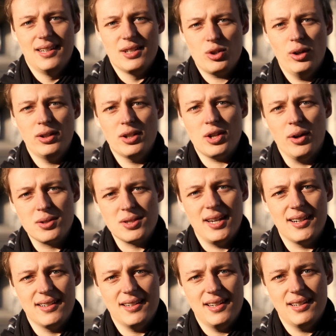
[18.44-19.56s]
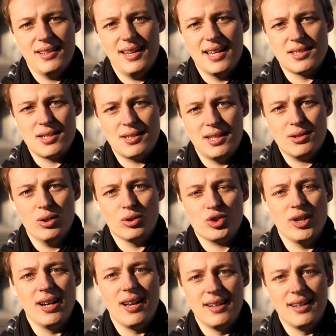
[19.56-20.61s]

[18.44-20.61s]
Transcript: Ich könnte euch auch sagen, SSDs können schneller